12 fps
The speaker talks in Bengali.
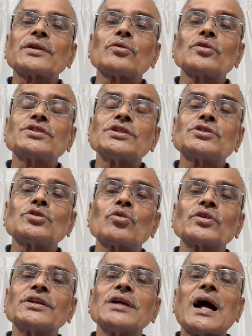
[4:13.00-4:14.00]
কোনো শিশু
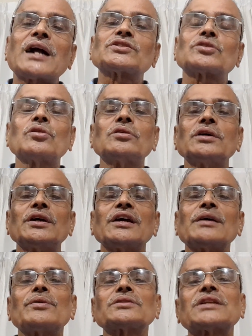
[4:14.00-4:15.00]
রোগী আসলো
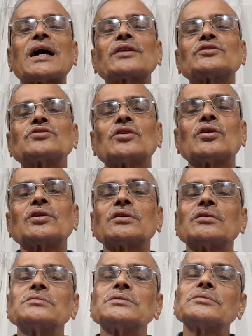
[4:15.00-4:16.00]
এবং তার জ্বর
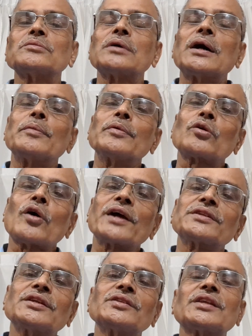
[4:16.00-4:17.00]

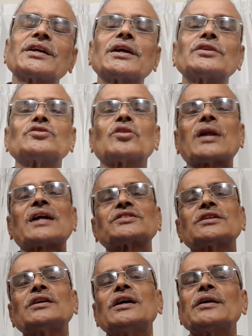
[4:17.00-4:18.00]
কয়েকদিন থেকে জ্বর
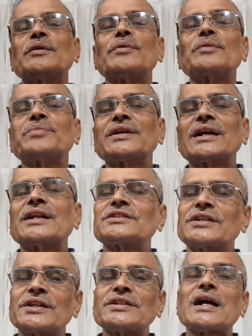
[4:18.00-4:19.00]
আসে এবং বিকালে
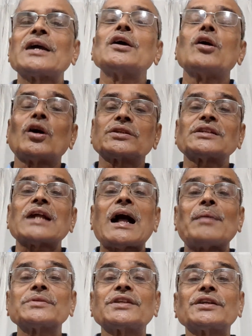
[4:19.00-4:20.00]
ছেড়ে যায় অর্থাৎ
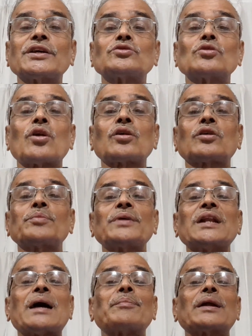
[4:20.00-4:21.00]
আমাদের কিছু লক্ষণ
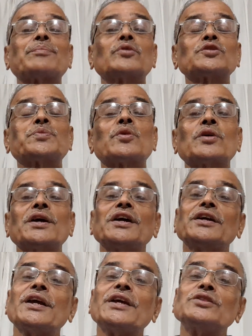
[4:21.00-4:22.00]
পেলে আমরা বুঝবো
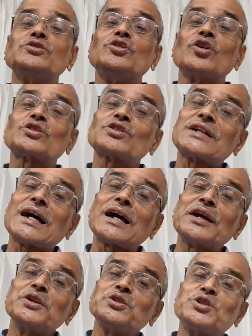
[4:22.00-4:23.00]
এই জ্বরটা
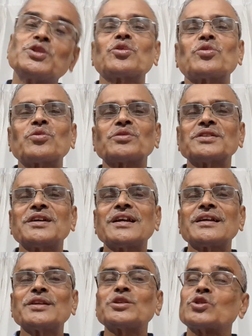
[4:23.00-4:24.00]
চিররোগ
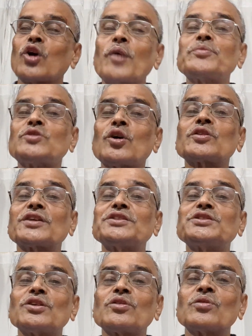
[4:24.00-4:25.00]
কিন্তু সব জ্বর কি
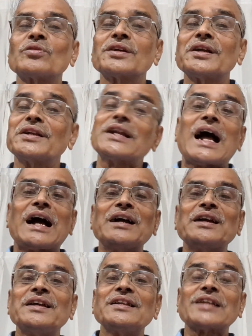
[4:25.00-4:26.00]
চিররোগ না
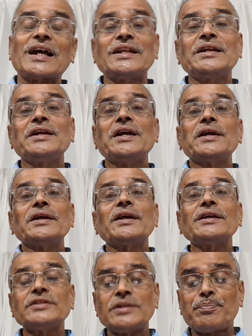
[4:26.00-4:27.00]
তাহলে
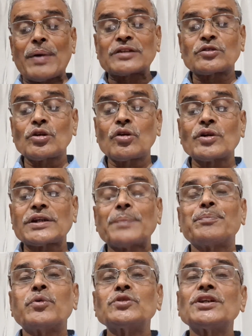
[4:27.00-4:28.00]
এই যে পার্থক্যটা
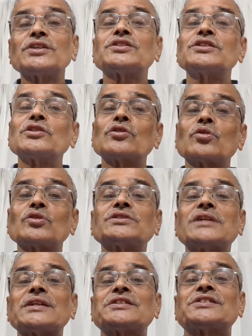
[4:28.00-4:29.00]
বুঝে
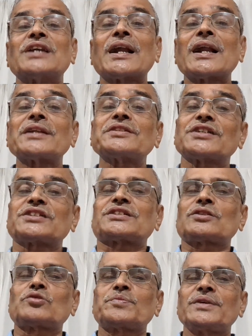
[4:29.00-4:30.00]
চিররোগটা জানার চেষ্টা
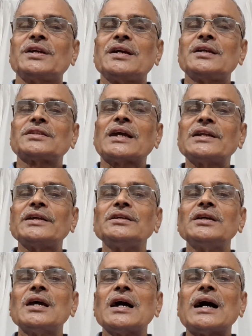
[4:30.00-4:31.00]
করবে তাইলে
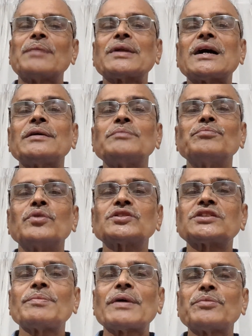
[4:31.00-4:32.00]
আমরা
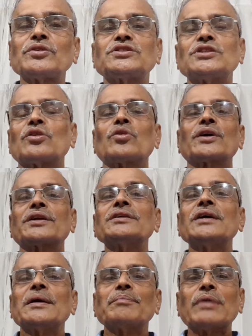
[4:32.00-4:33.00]
বুঝতে পারবো চিররোগের
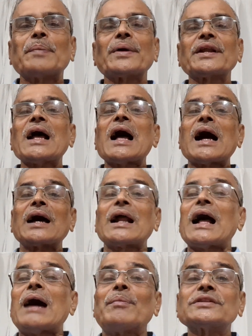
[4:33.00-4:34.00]
ব্যাপারে আর
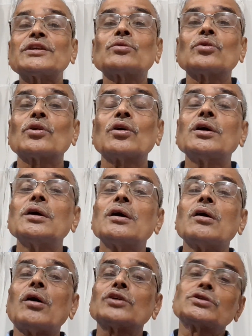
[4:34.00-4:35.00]
আমাদের কোনো
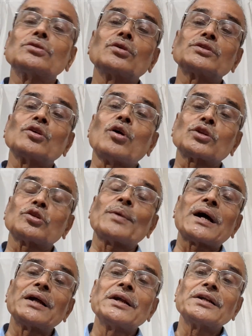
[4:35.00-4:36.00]
অসঙ্গতি অথবা
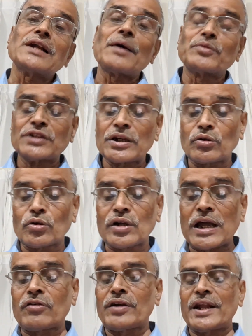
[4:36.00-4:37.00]
না বোঝার কোনো
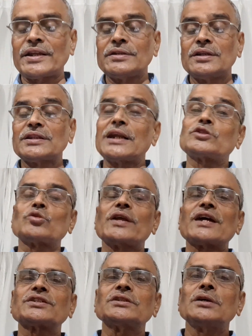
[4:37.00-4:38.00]
কারণ নাই তাহলে চলে
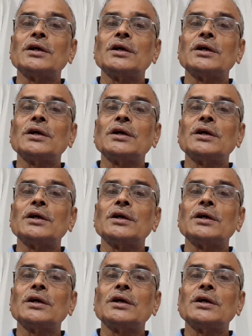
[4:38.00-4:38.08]
আসি